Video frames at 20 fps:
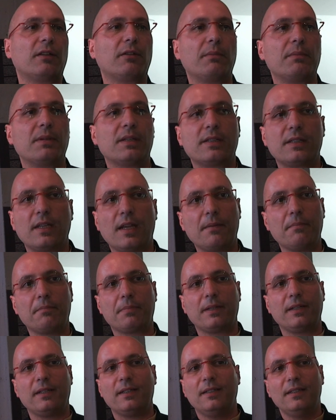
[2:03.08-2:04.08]
dovrebbe
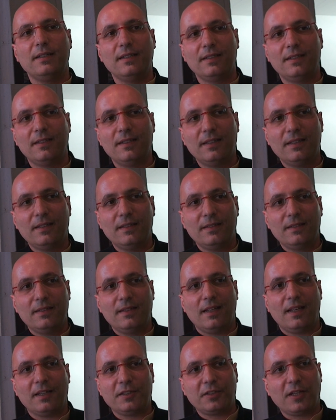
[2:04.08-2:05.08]
sempre
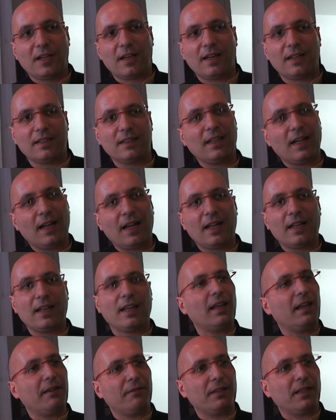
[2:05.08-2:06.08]
lasciarla
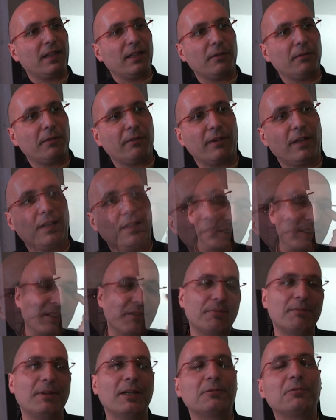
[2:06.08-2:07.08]
andare e vedere dove va. Dovrebbe
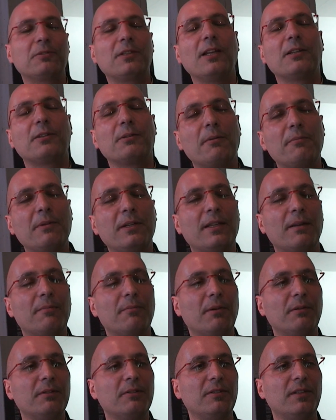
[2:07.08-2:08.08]
trasformare tutte le automobili del
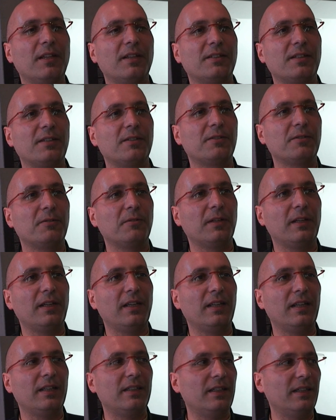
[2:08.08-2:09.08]
mondo in dei
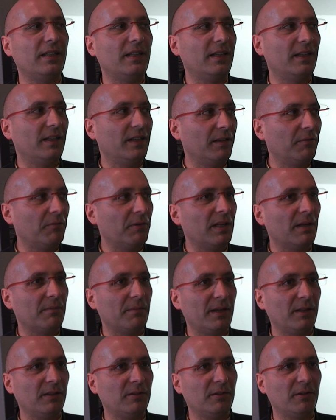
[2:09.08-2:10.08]
sensori di
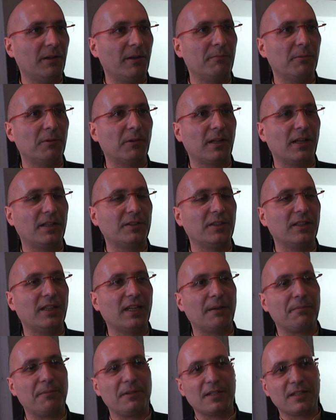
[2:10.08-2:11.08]
inquinamento in modo che la gente
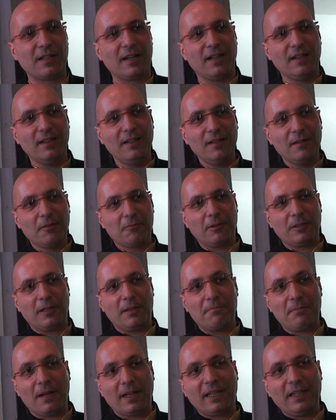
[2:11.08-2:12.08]
capisca quando è
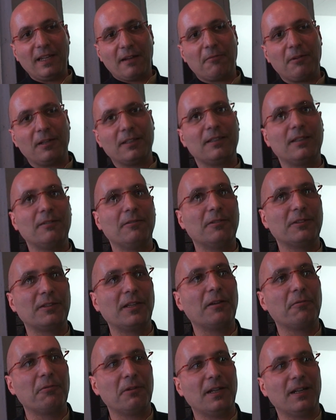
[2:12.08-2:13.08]
in macchina quanto sta
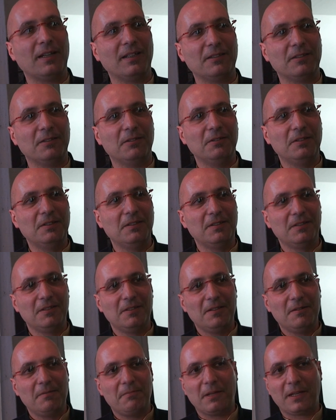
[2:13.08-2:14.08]
inquinando.
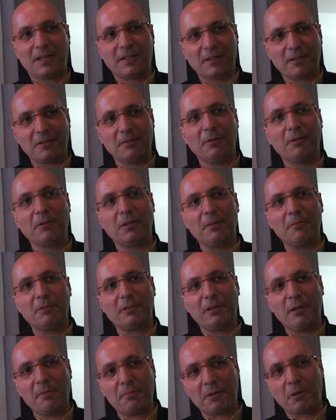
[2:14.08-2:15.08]
Perché secondo me è uno dei
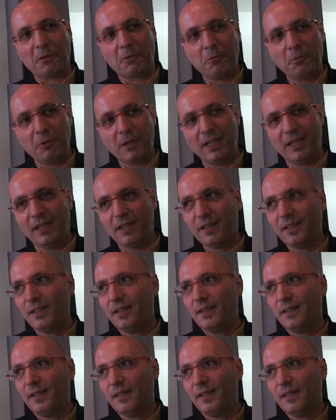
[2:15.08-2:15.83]
motivi per cui